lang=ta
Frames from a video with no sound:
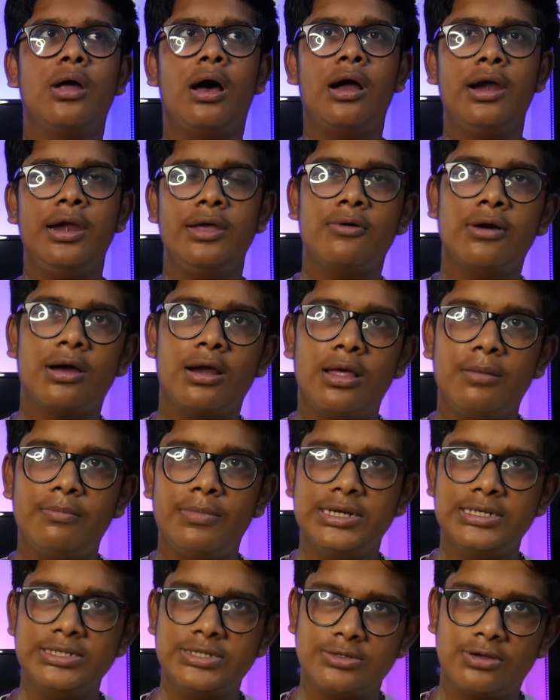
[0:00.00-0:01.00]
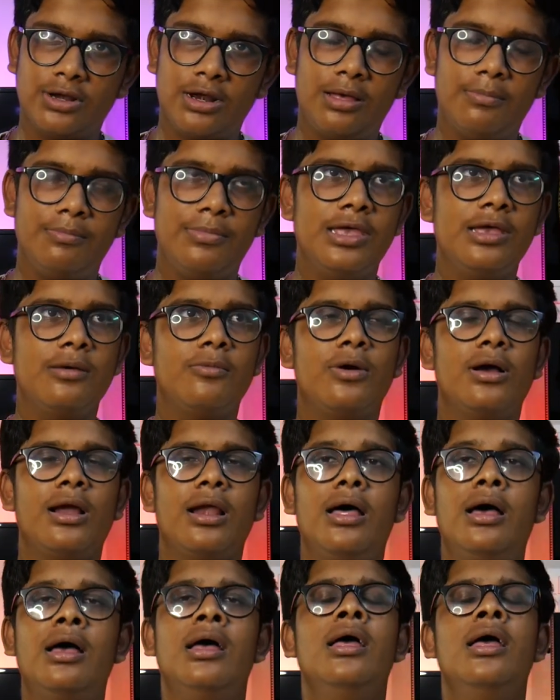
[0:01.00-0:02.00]
ஒரு ஆடி வாங்கலாம் பென்ஸ் வாங்கலாம் பிஎம்
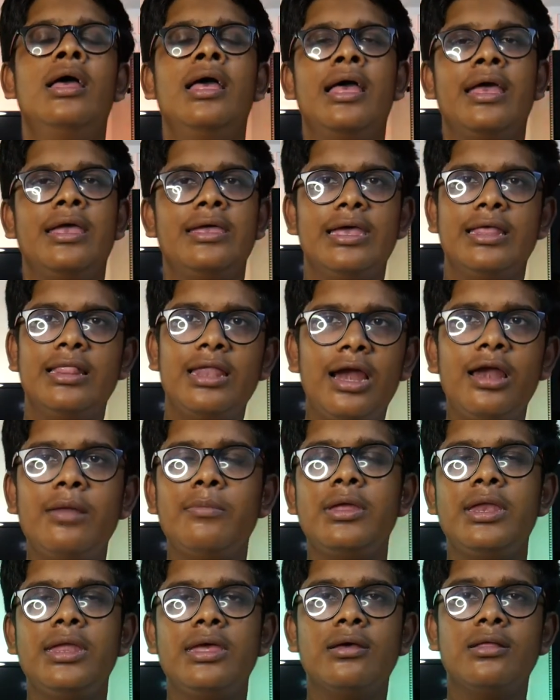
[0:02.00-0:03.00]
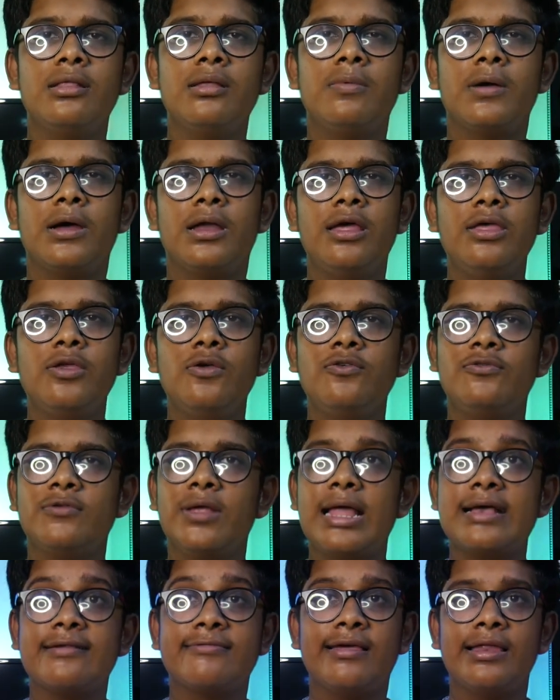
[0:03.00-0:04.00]
வாங்கலாம் எதுனாலுமே நீங்கள் வந்து பார்த்தீங்கன்னா
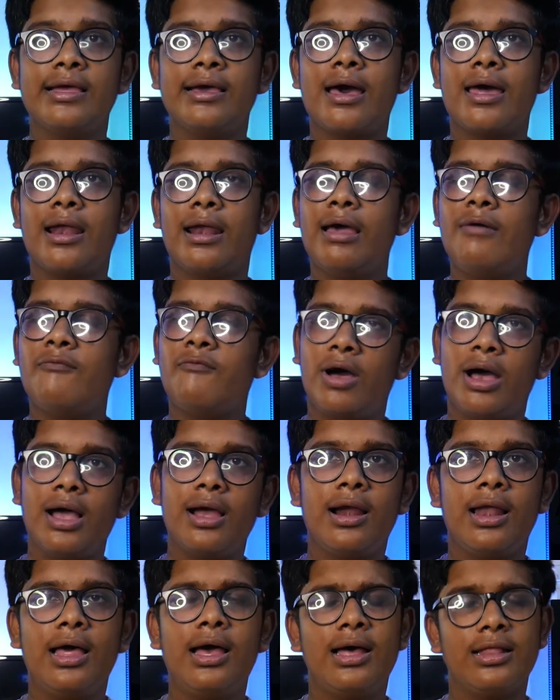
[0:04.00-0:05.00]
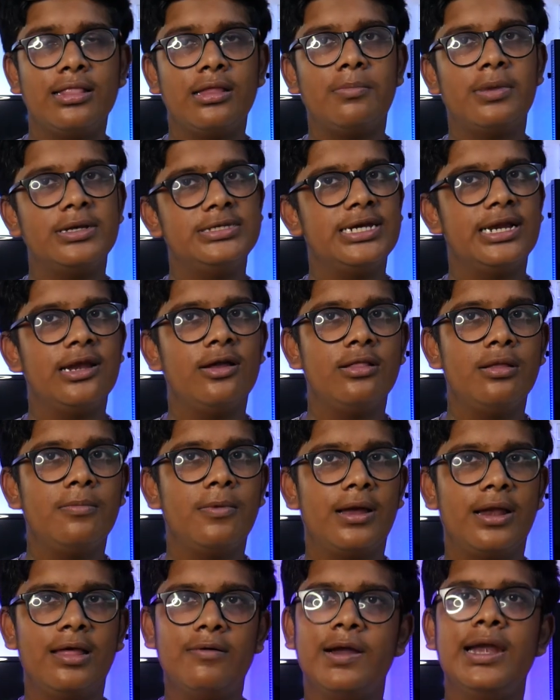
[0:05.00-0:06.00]
யூஸ்டு லக்ஸரி கார்லாம் வாங்கலாம் அந்த பட்ஜெட்டில் வந்து
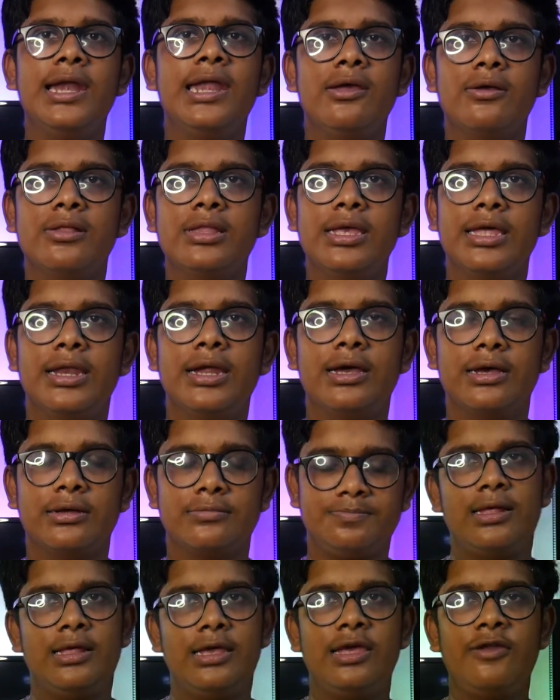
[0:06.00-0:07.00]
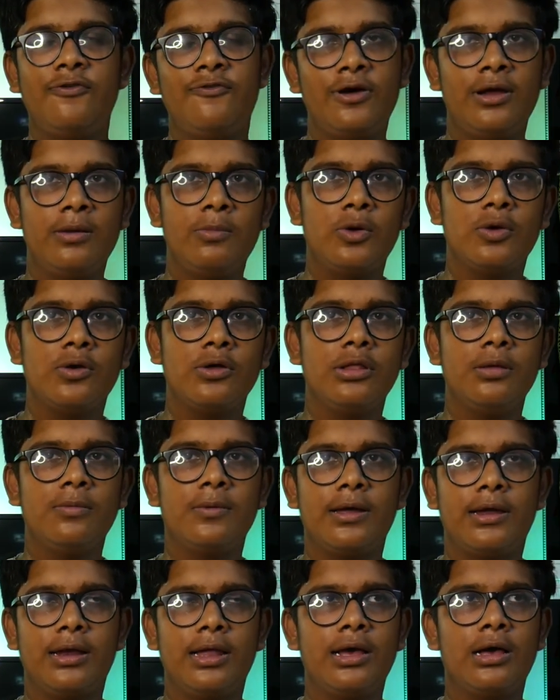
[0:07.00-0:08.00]
பார்த்தா வண்டி வந்து இருக்குது இர்ஃபான் ப்ரோ வந்து
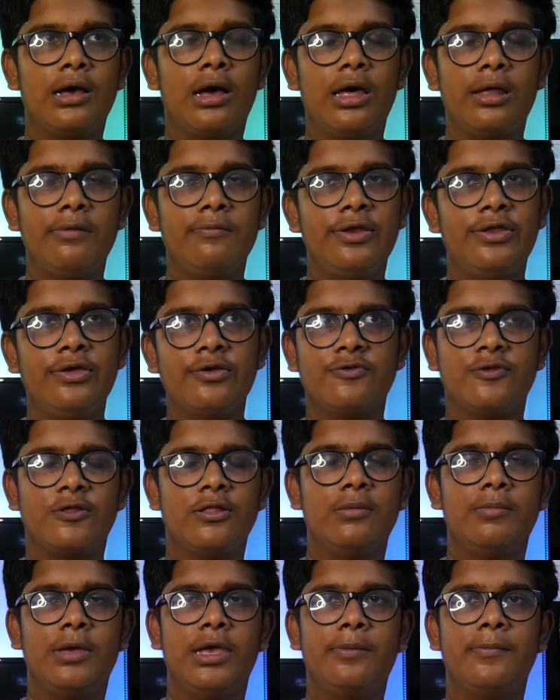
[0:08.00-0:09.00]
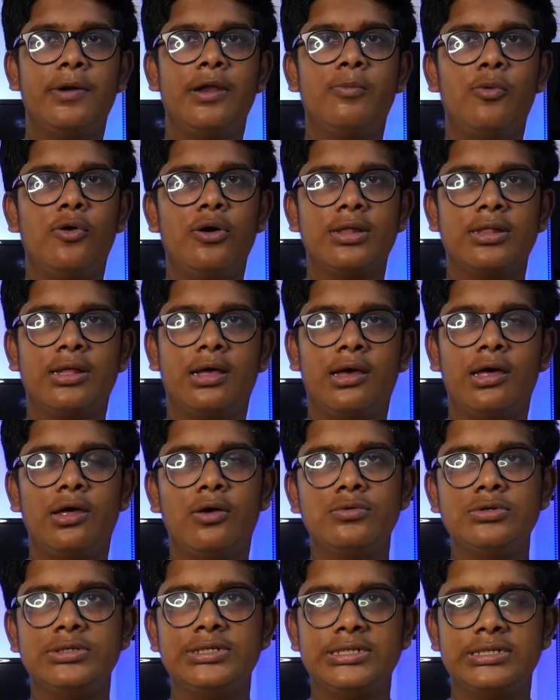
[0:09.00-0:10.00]
பார்த்தா கார் வீடியோஸ் வந்து மேக் பண்ணி போட்டிருந்தாங்க
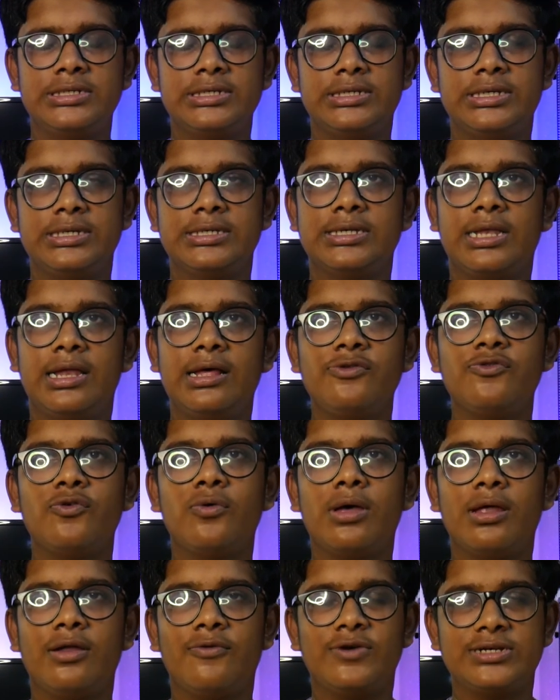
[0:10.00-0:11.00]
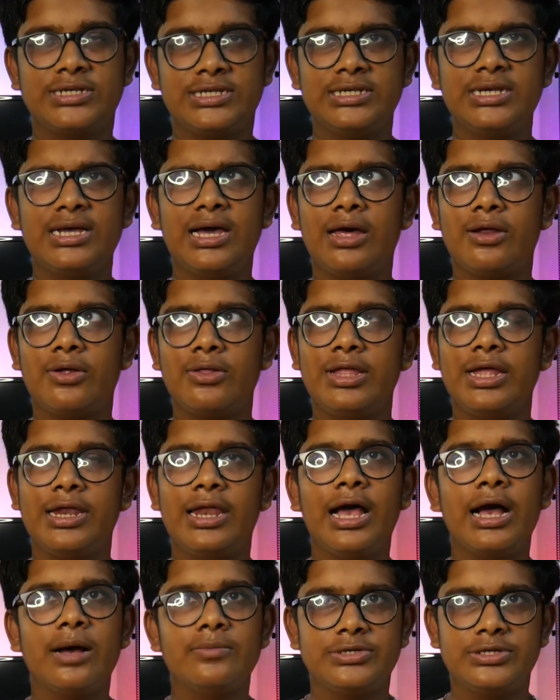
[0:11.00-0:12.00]
ரூட் சிக்ஸ்டி சிக்ஸில் ஸோ அதில் ஃபஸ்ட்டு கார் வந்து
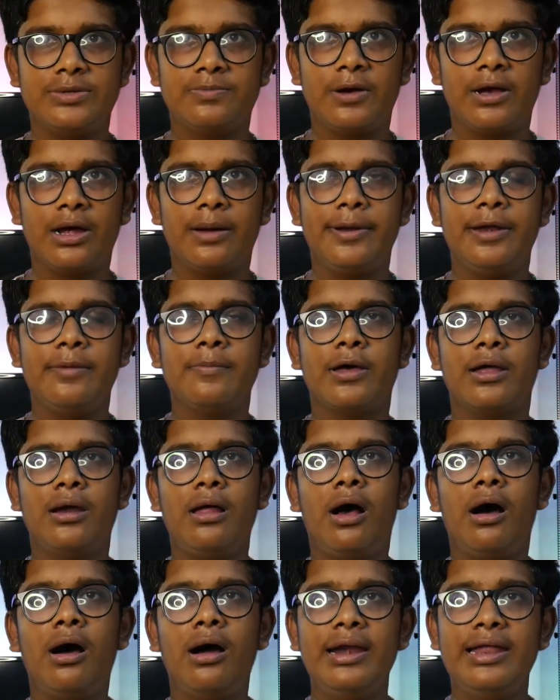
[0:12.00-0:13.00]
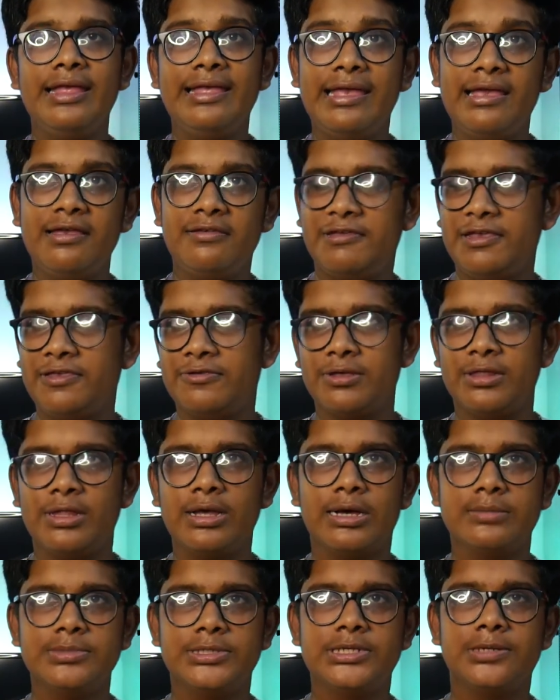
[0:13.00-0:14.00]
என்ன காமிச்சிருப்பாங்க அப்படின்னு பார்த்தா ஆடி ஏ சிக்ஸ்
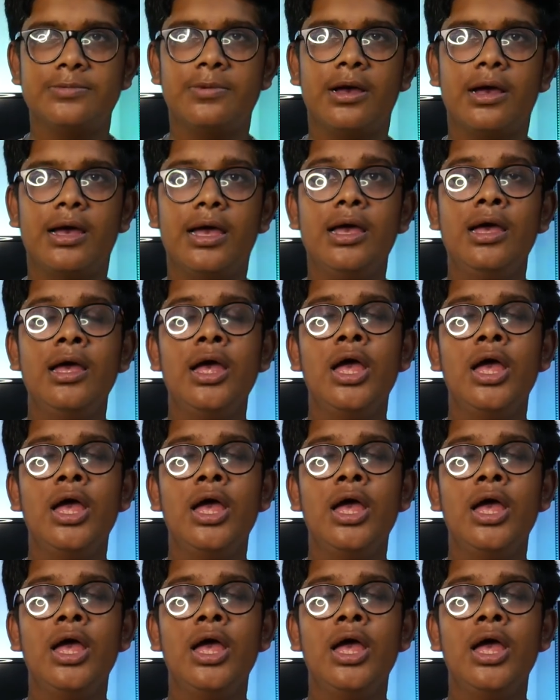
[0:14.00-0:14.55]
வந்து காமிச்சிருப்பாங்க